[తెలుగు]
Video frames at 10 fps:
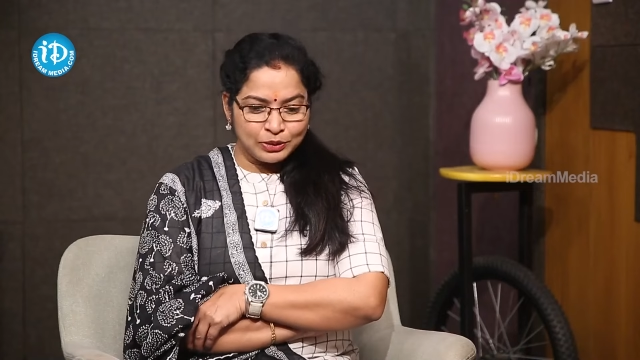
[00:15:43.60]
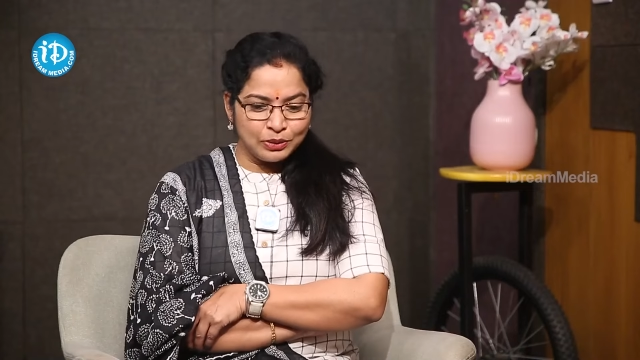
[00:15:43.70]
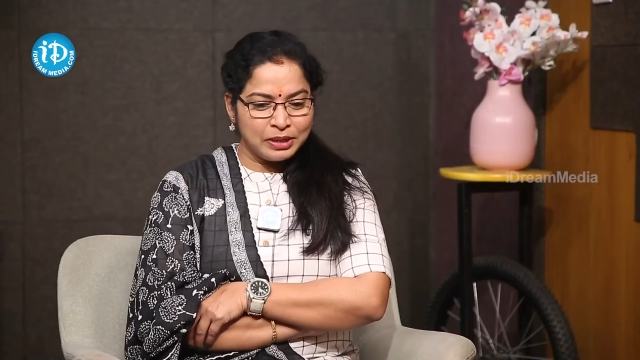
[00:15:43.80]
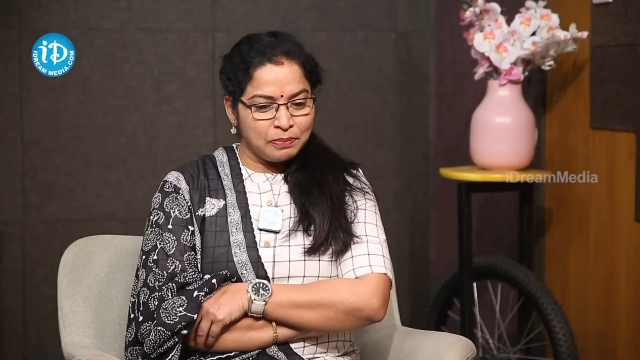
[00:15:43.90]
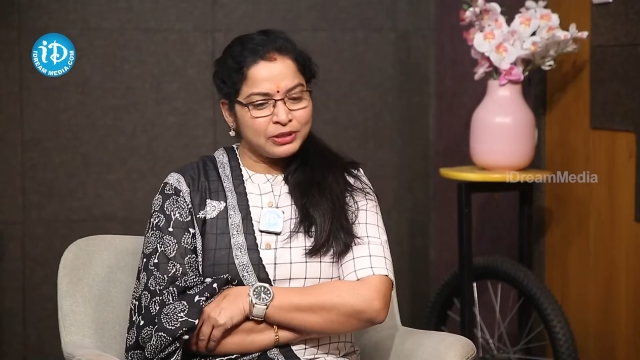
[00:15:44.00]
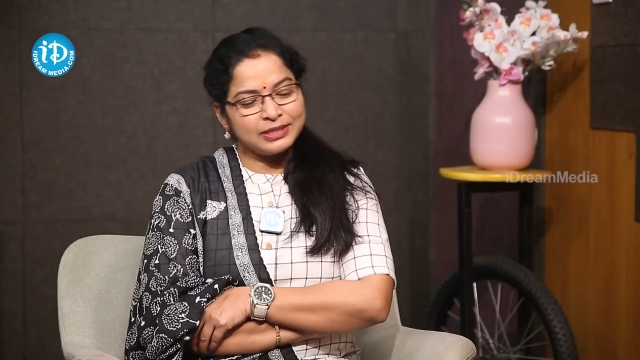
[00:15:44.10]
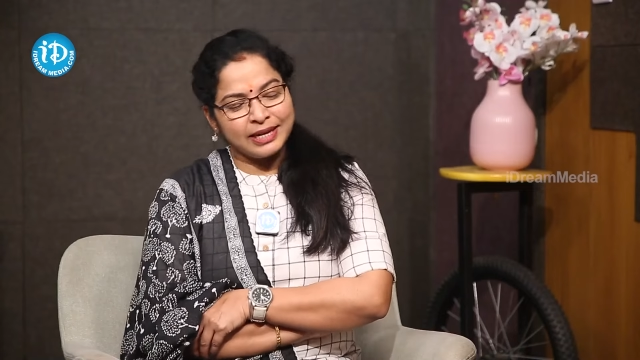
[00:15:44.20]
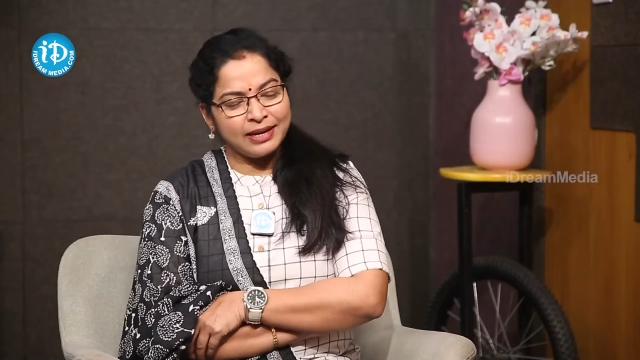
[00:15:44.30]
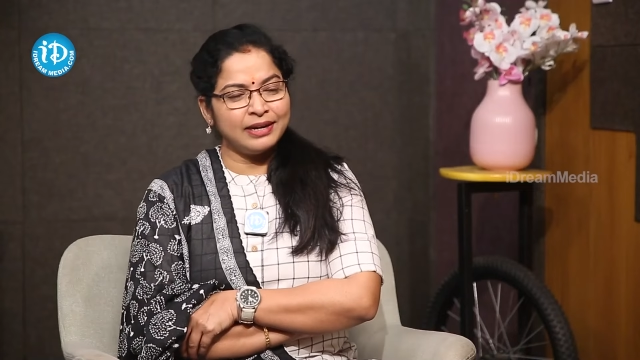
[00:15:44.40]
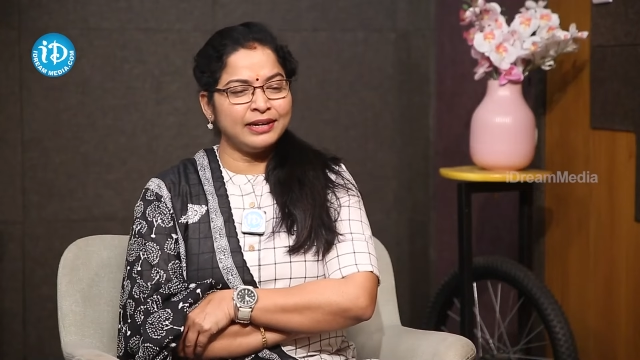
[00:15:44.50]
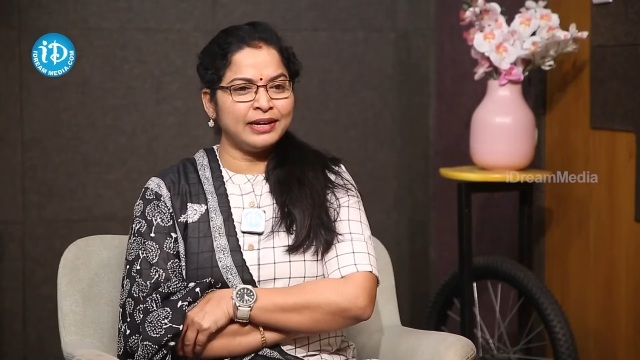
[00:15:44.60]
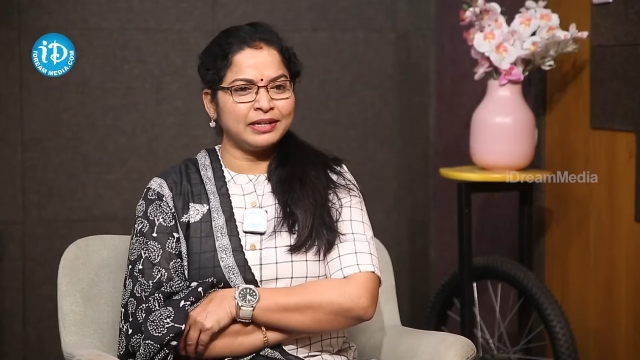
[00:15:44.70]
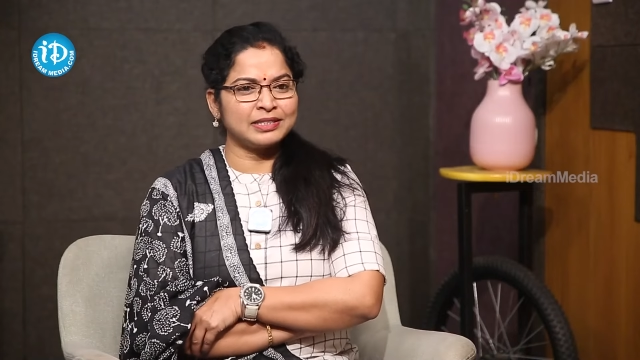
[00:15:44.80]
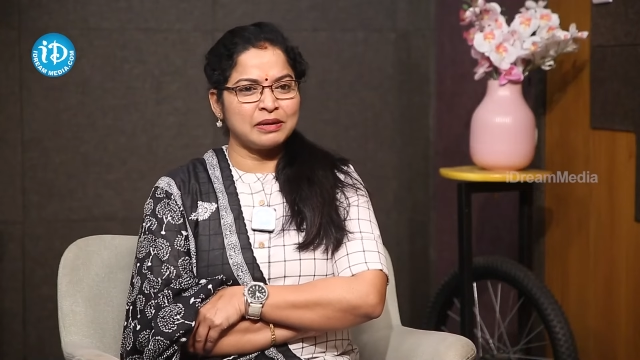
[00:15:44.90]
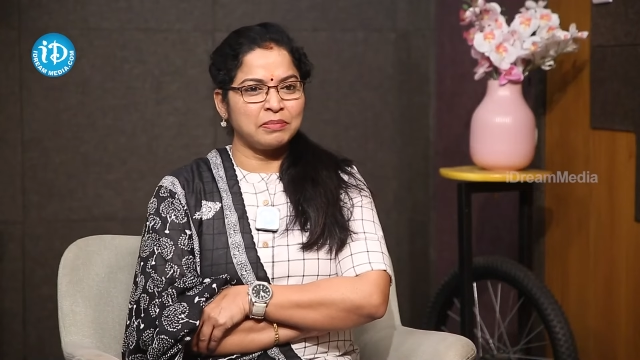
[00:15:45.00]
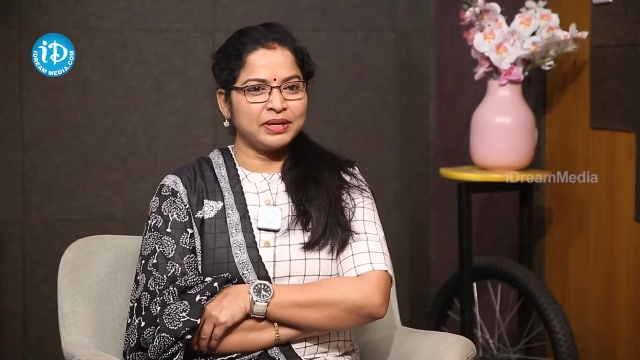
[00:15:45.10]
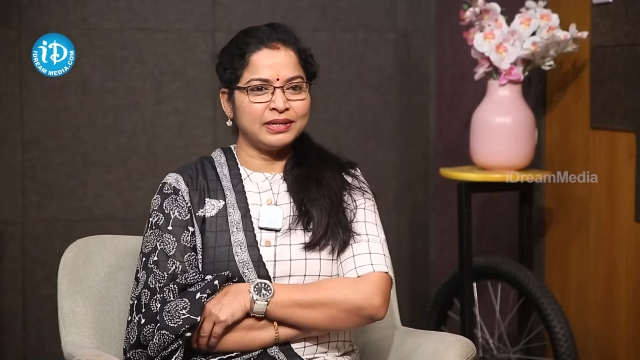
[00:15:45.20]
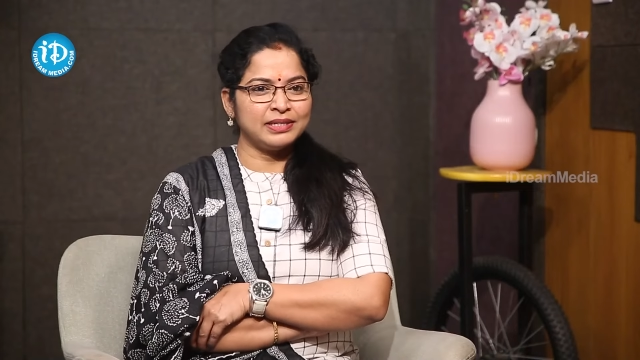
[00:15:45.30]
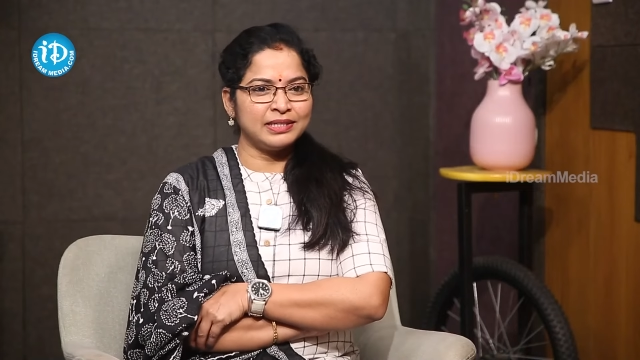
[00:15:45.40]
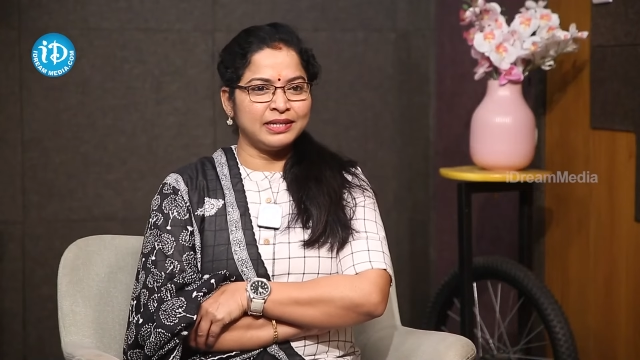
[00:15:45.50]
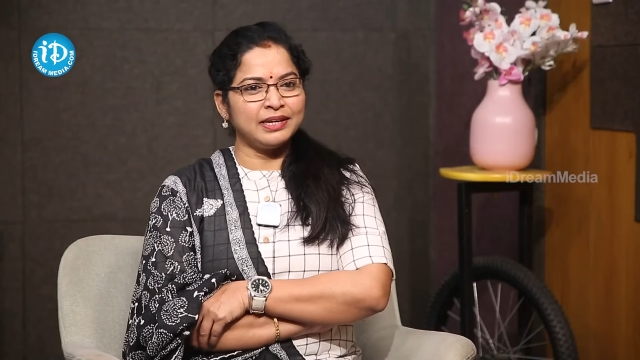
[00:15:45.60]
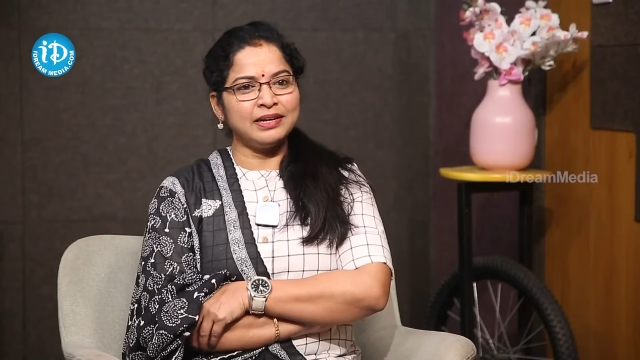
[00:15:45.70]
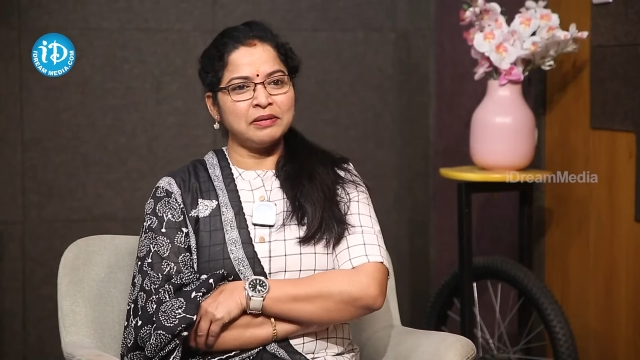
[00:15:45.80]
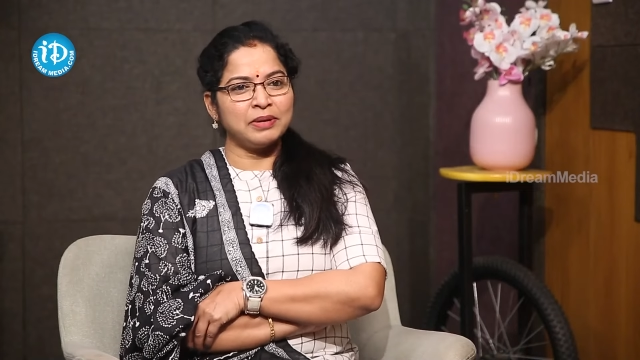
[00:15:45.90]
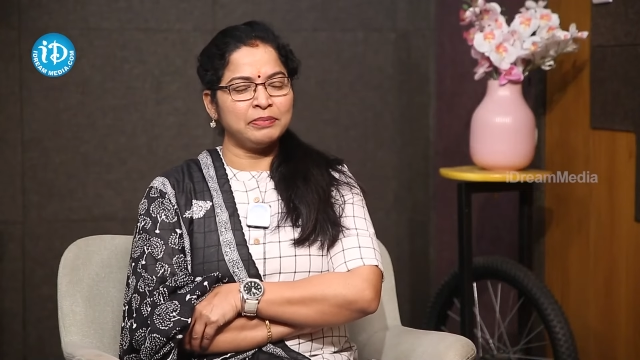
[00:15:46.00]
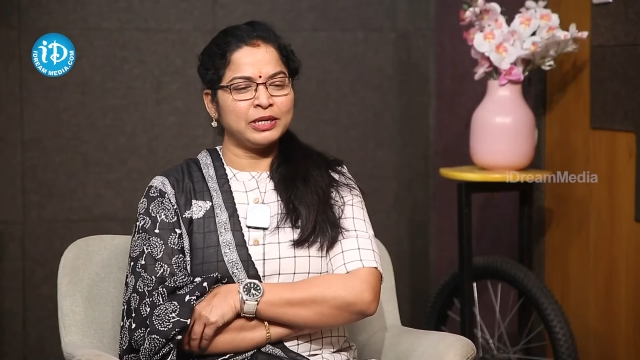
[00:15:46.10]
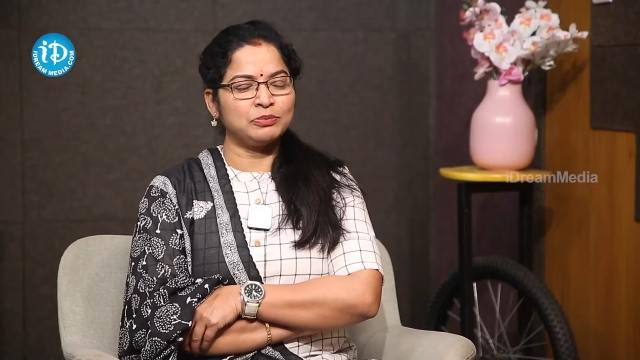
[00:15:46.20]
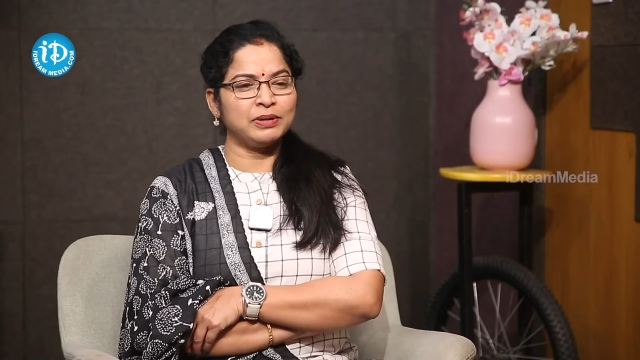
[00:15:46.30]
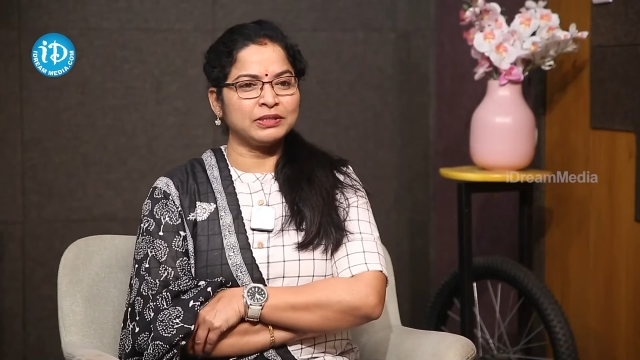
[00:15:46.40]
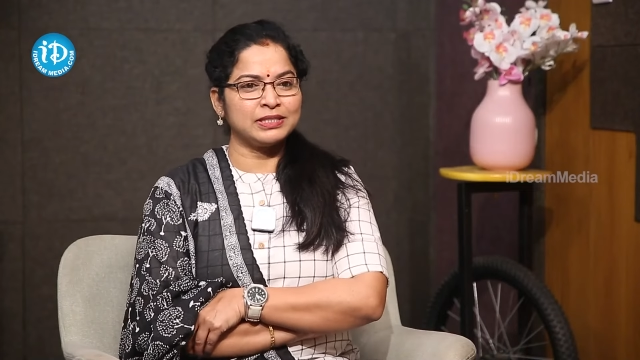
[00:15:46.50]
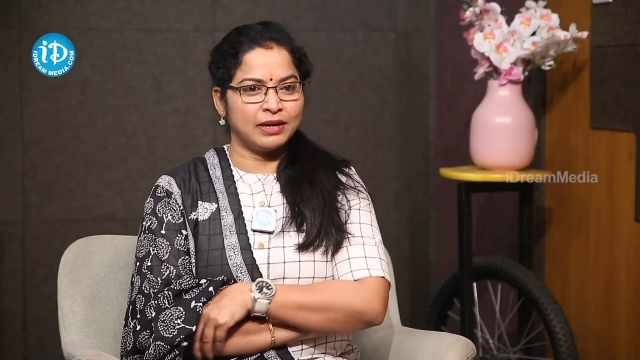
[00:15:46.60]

సో ఇప్పుడు సెకండ్ డేకి సంబంధించి నిన్న మనం ఎక్స్పెక్ట్